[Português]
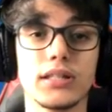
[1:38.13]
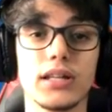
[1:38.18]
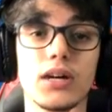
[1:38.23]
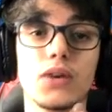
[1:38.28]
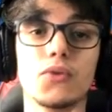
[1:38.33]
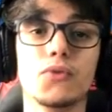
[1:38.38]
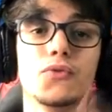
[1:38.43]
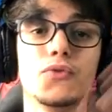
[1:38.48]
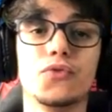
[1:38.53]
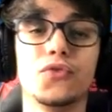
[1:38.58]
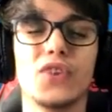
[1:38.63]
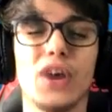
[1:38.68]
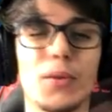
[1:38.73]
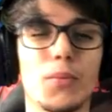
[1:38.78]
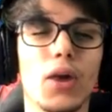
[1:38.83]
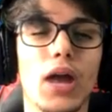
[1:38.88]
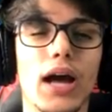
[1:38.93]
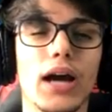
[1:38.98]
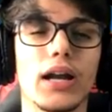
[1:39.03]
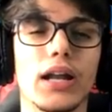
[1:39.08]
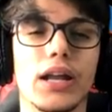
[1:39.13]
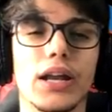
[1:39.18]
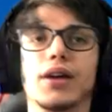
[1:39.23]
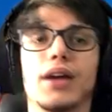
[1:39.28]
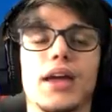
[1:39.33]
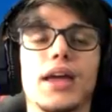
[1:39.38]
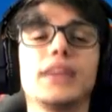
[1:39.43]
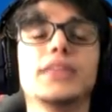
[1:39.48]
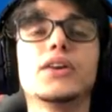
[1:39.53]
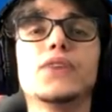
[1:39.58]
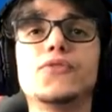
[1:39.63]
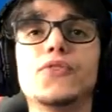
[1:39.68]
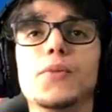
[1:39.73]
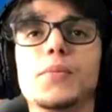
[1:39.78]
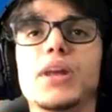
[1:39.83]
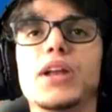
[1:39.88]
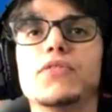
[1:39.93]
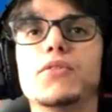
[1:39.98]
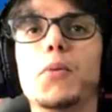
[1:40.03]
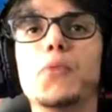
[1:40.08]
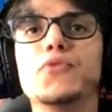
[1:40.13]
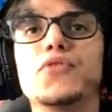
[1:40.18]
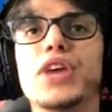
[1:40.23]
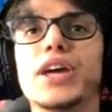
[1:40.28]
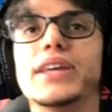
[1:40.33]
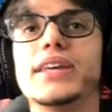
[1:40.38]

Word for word: Então vamos lá galera! Então família, vamos vir